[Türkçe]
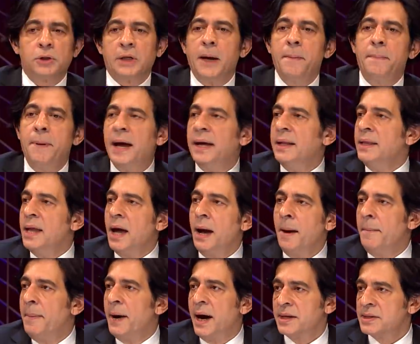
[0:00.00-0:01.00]
ülke
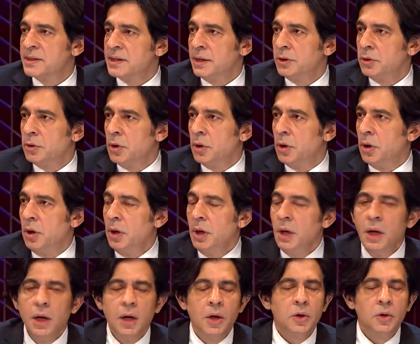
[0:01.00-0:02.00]
benden bahsediyor.
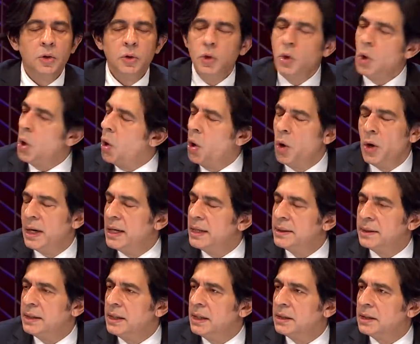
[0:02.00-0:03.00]
Ya
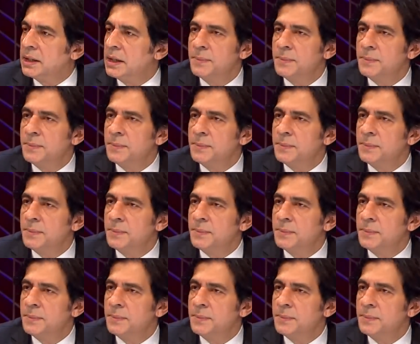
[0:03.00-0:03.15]
öyle değil.